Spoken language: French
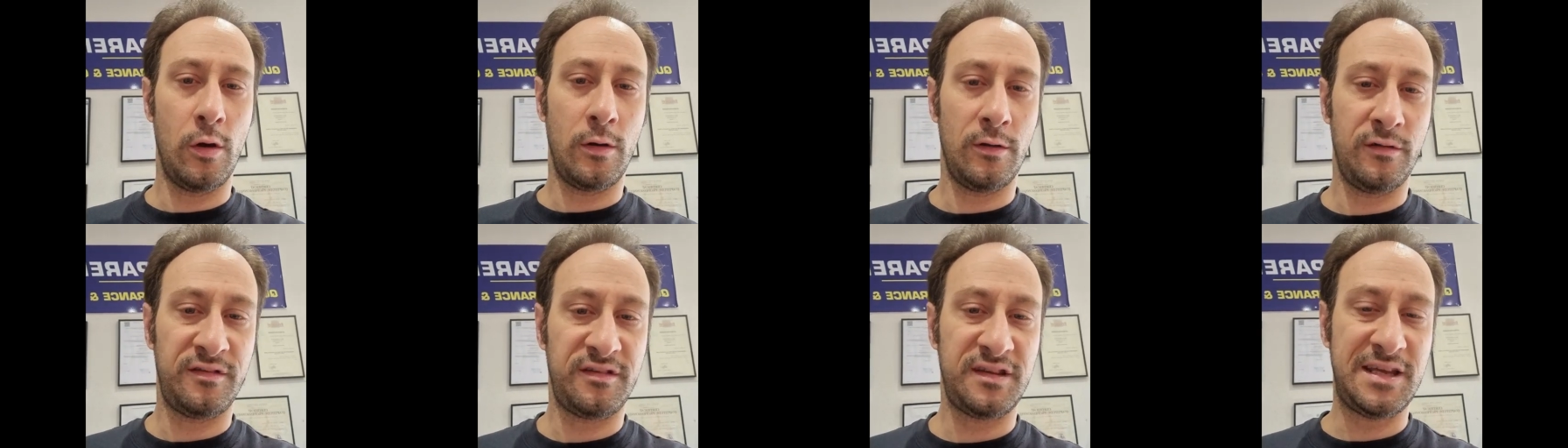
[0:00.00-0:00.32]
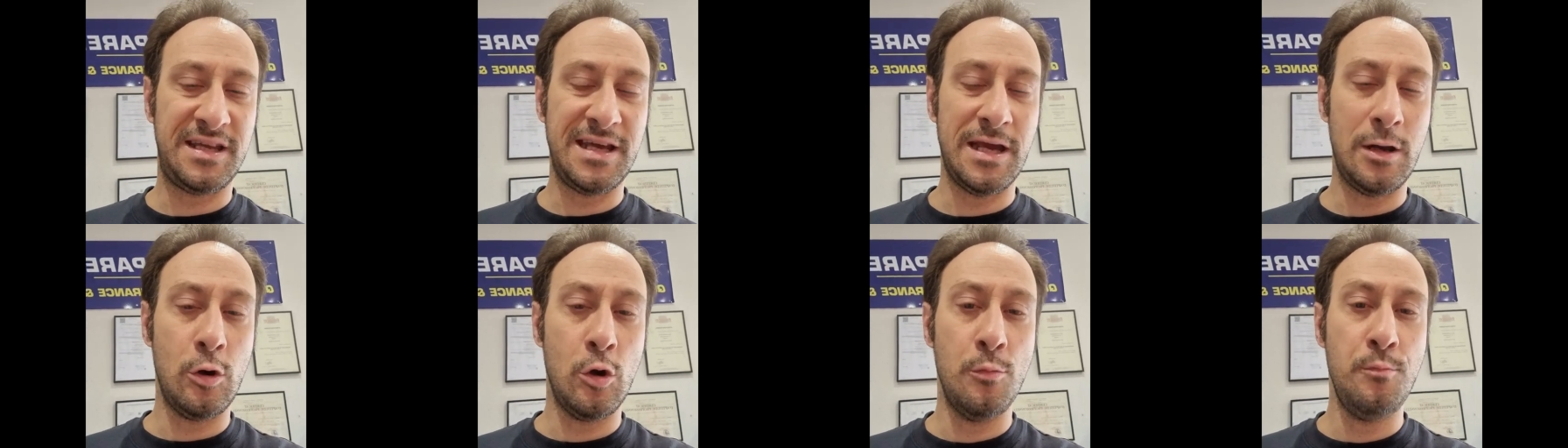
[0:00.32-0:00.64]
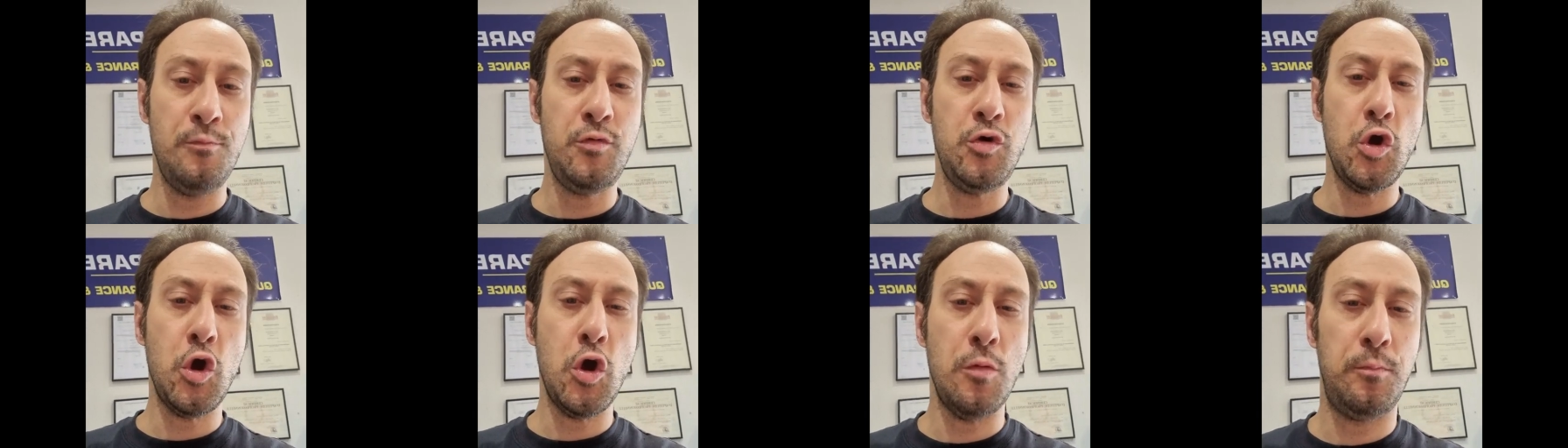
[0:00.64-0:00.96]
ce qui est le
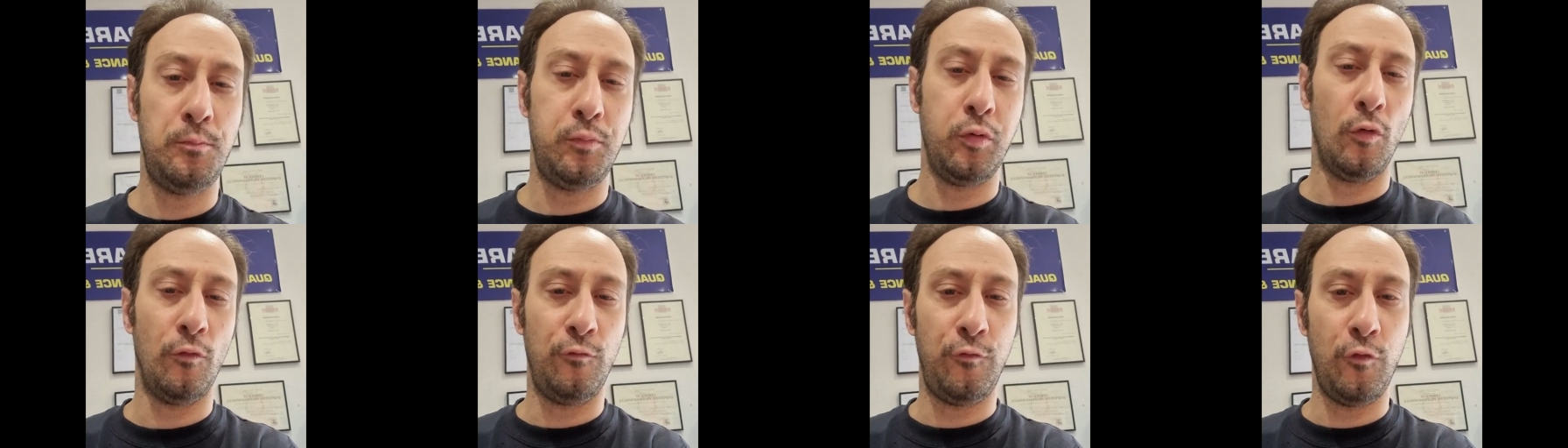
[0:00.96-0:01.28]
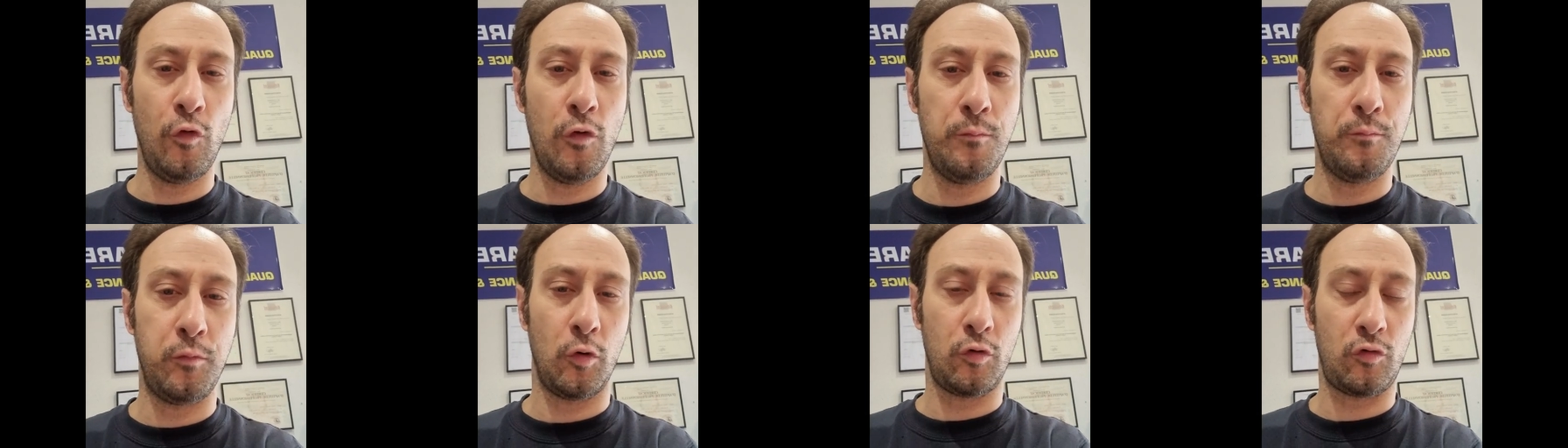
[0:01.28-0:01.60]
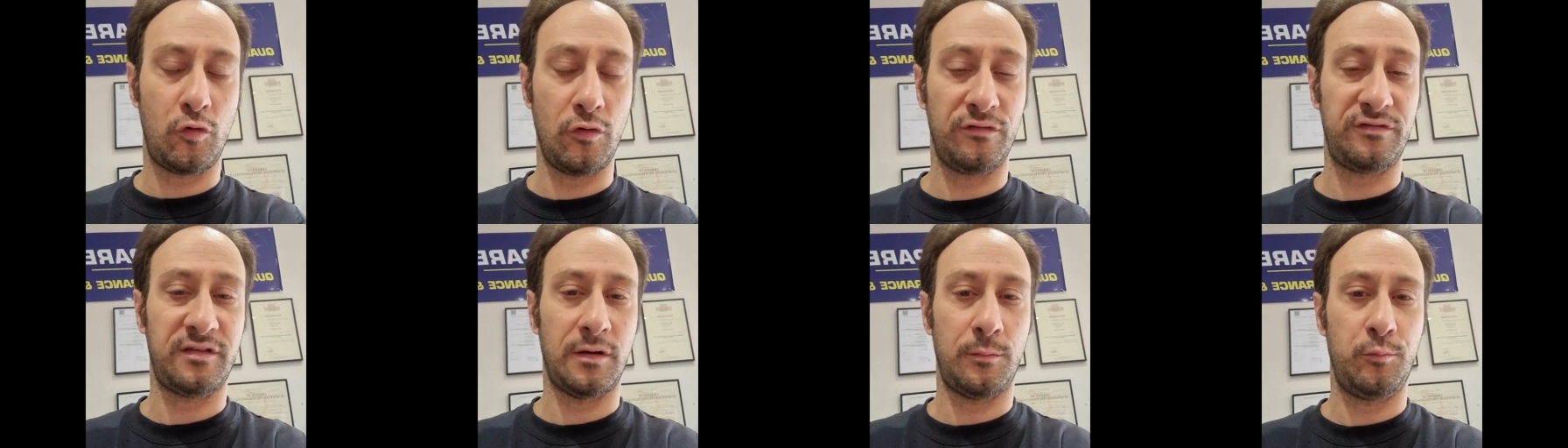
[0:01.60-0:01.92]
mieux pour vous pour
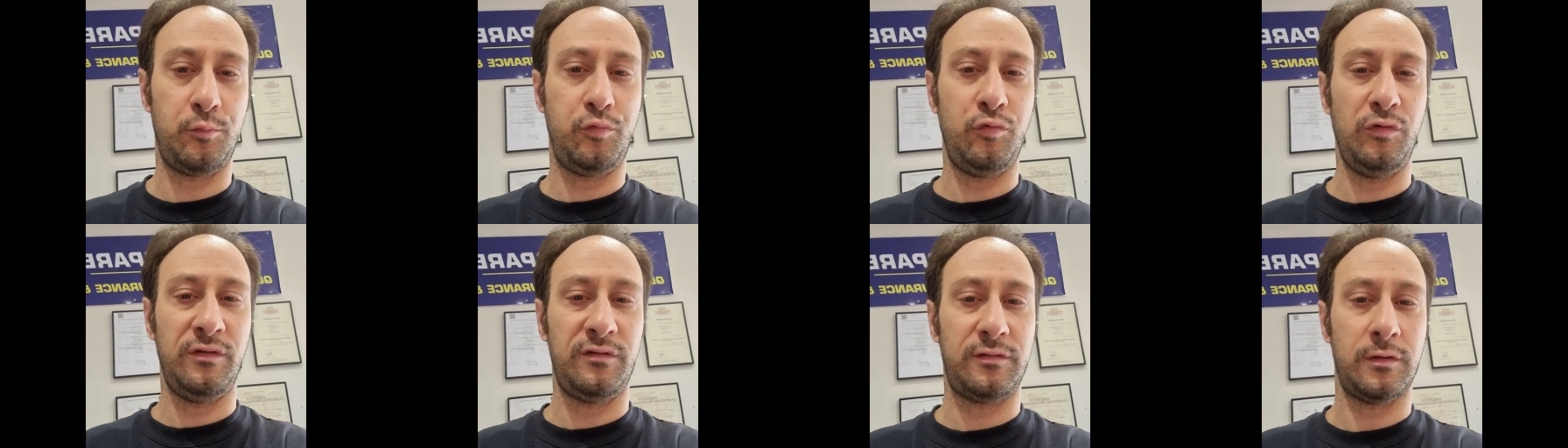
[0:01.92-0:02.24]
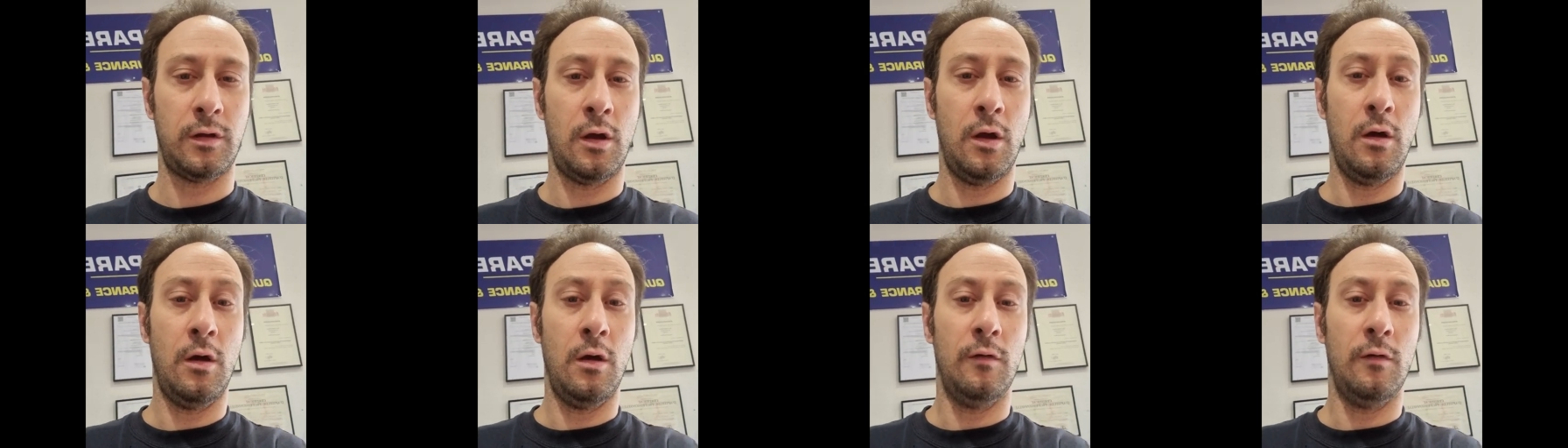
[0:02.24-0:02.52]
que ça puisse